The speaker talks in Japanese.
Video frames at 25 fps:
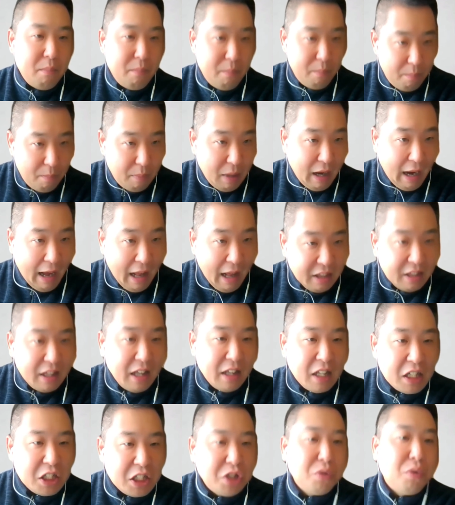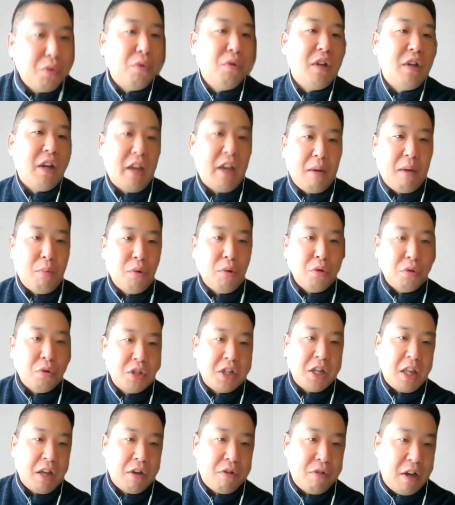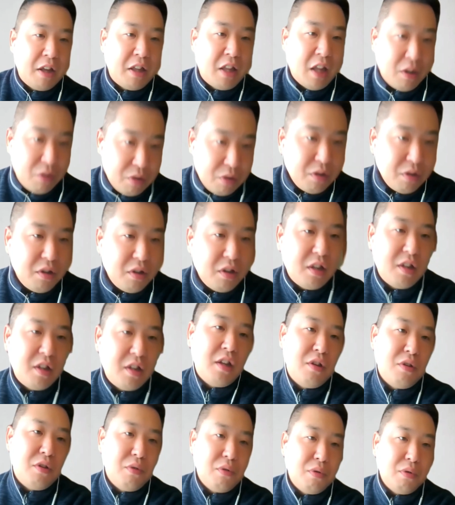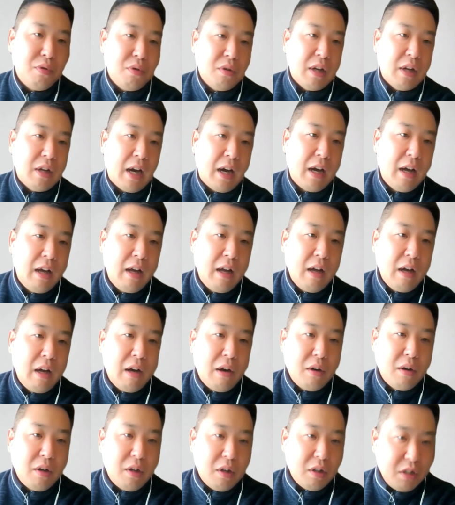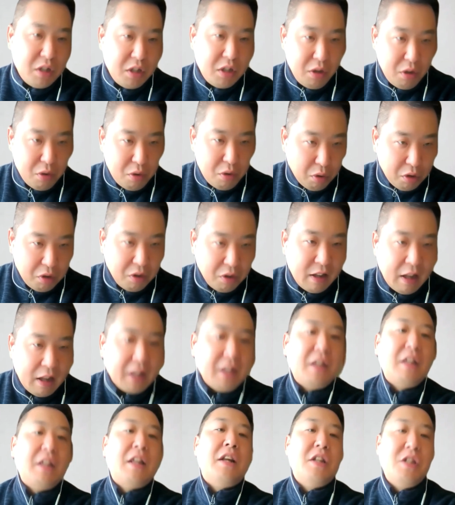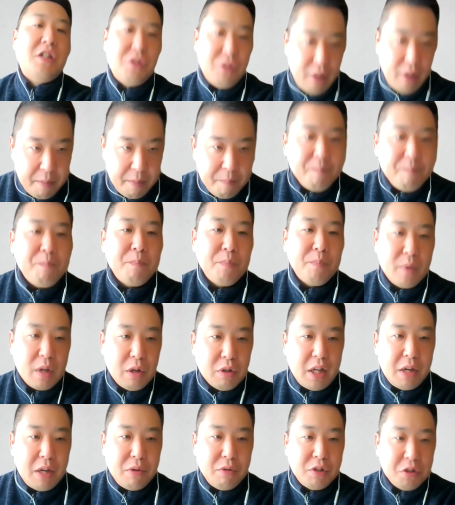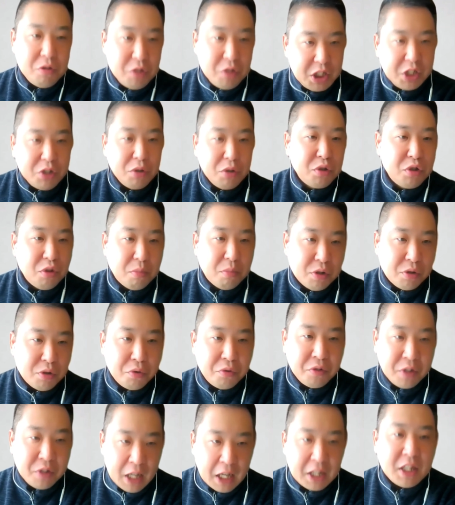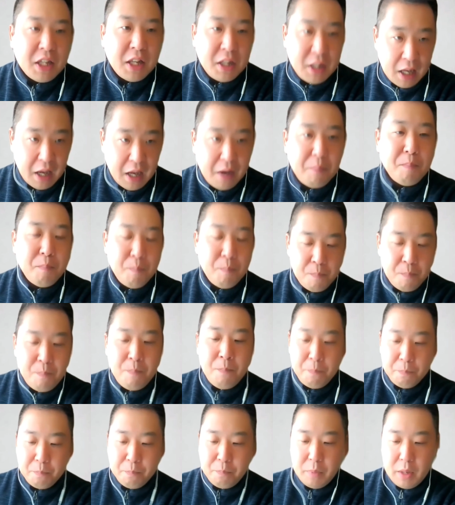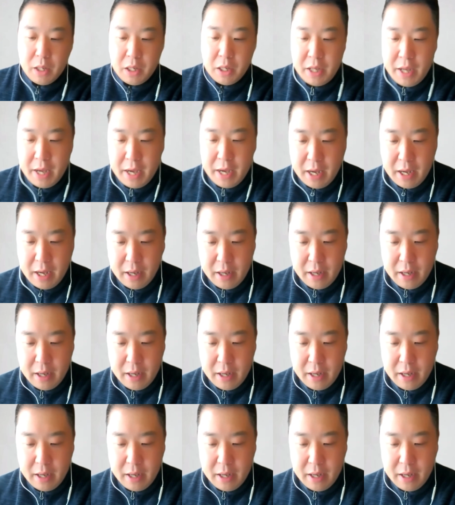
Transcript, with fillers: まあ、簡単な情報だけはもう載せてくれてるっていうふうなことになってたんですよね。でうちの事業所もそういうふうになってて、うん、で、